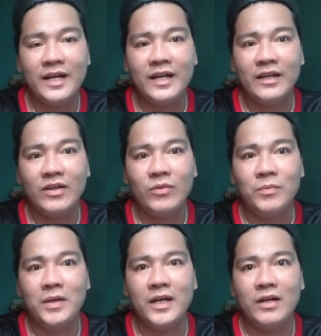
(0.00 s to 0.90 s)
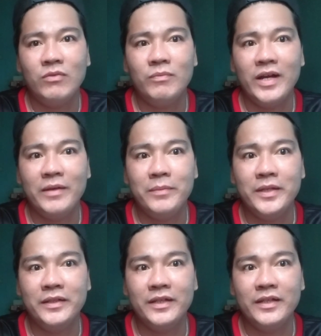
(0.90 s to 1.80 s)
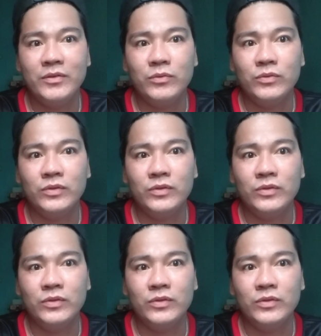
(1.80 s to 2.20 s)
araw baka akong maibenta na yung